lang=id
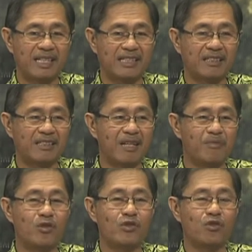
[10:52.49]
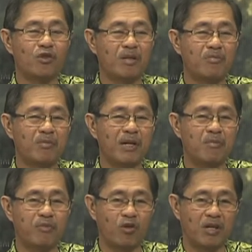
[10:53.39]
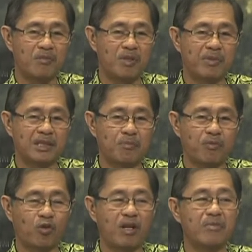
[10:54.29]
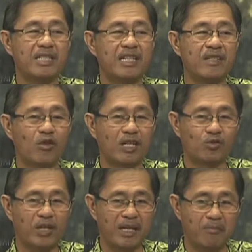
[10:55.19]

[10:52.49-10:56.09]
kita telah meluncurkan berbagai program seperti program menjadi orang tua mm.